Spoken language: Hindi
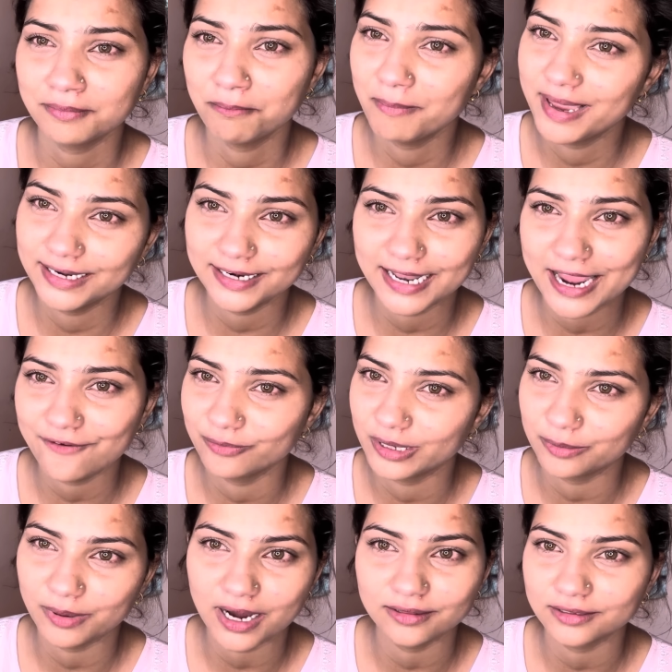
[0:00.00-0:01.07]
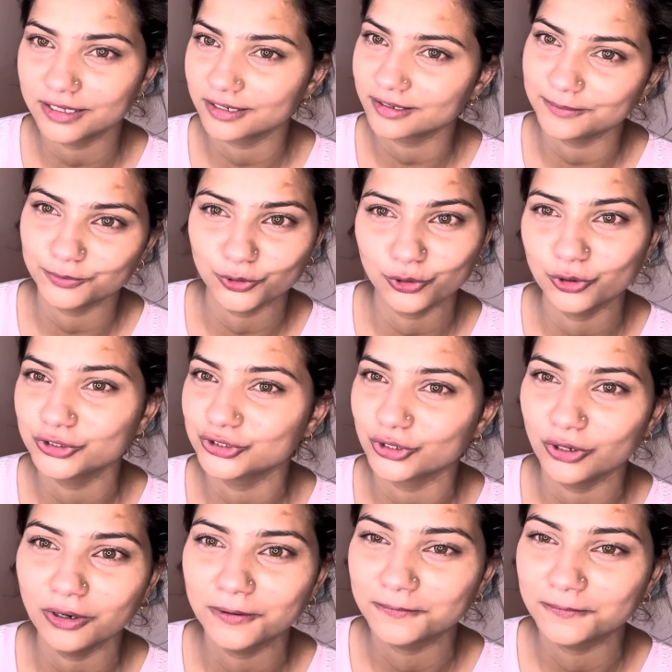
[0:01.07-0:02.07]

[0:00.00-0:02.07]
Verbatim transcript: मेरी लाइफ बर्बाद करके आप तो खुश हो